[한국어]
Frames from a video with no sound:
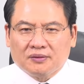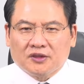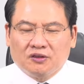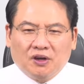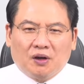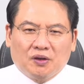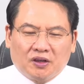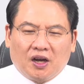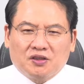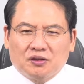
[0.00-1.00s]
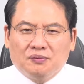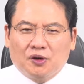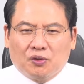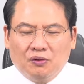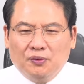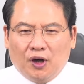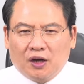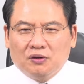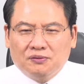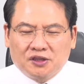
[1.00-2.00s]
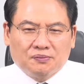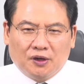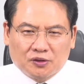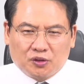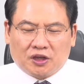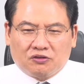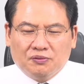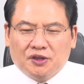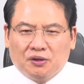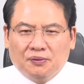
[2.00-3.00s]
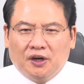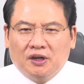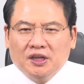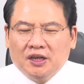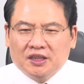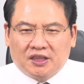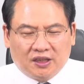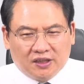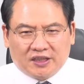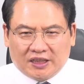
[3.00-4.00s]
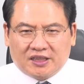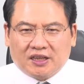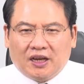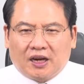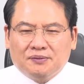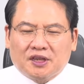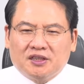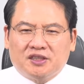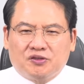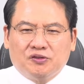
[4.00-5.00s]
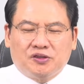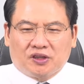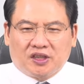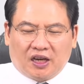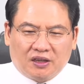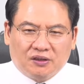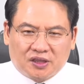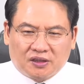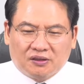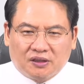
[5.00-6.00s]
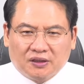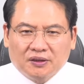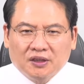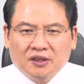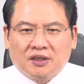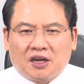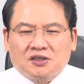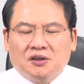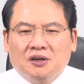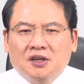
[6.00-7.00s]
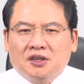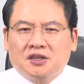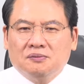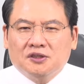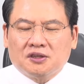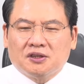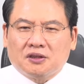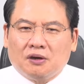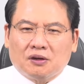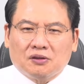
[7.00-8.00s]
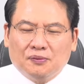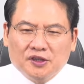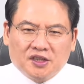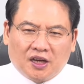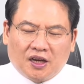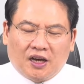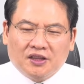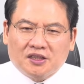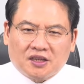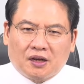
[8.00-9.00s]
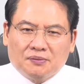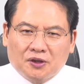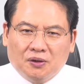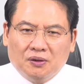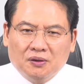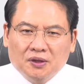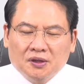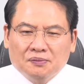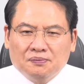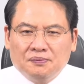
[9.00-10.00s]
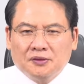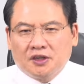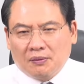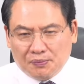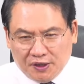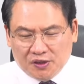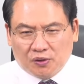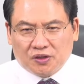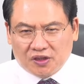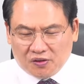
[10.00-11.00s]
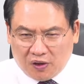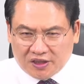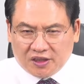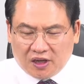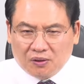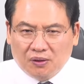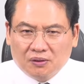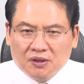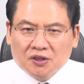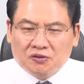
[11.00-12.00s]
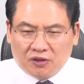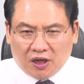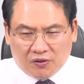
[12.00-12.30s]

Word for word: 누구하고 엮여가지고 뭐 공모하고 무슨 뭐 조작 꾸미고 뭐 그런 자체를 안 합니다. 그건 준석이가 하는 거지 그런 거는. 따라서 김문수는 털어도 뭔지 하나 안 날 사람이고 그 다음에 민족 정신 확실하고 국가관